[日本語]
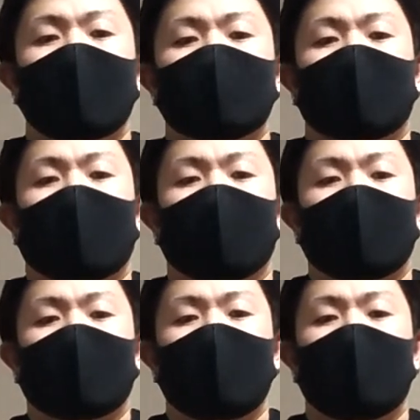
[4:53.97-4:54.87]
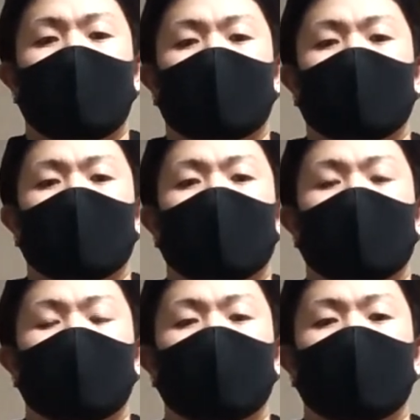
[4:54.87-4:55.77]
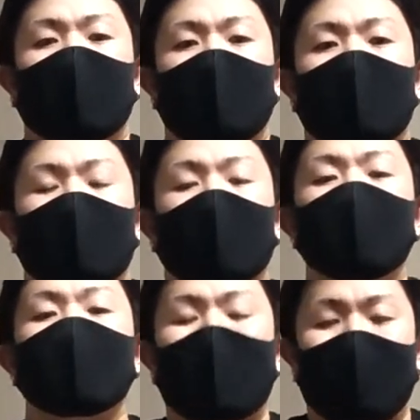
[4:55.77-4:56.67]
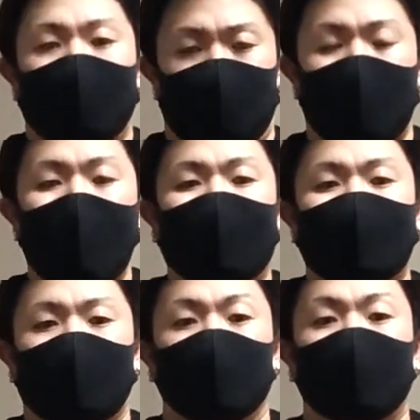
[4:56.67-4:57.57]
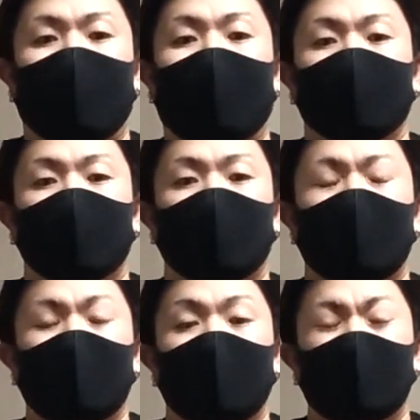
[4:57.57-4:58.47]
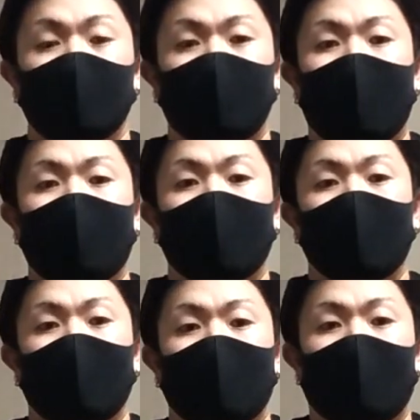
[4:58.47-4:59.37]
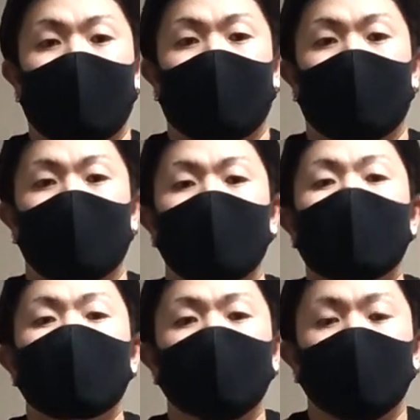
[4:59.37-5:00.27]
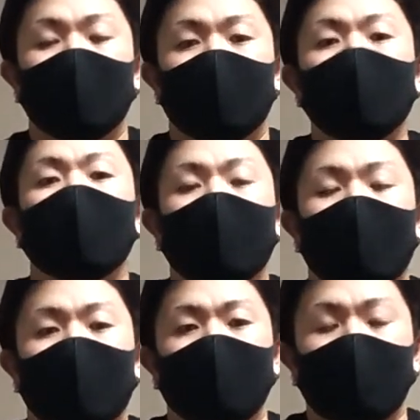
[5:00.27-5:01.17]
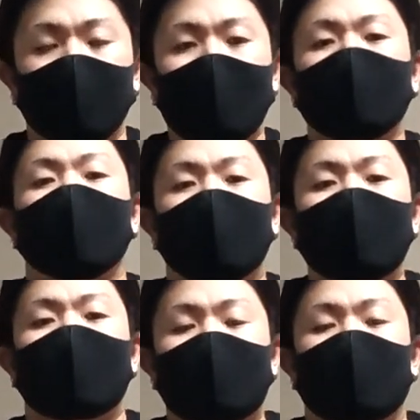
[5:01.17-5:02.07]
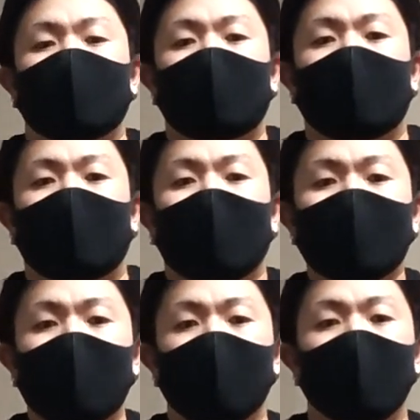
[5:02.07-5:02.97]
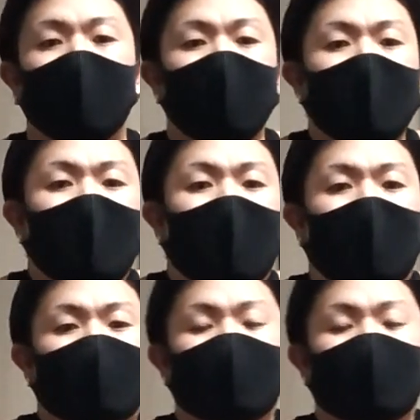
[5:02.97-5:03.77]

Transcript: 力を入れて、えーと、5秒間止めます。はいねえー、これはもうどの角度でもいいです正直肩の、えー、